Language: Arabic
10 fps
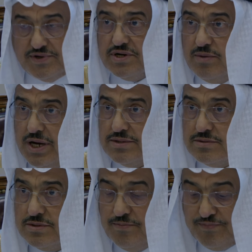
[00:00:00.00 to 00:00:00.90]
في
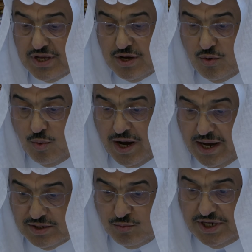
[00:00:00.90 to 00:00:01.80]
الرباط
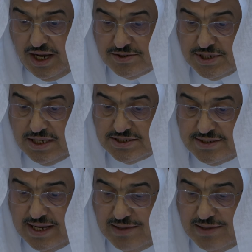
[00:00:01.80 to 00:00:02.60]
وقد منح الجائزة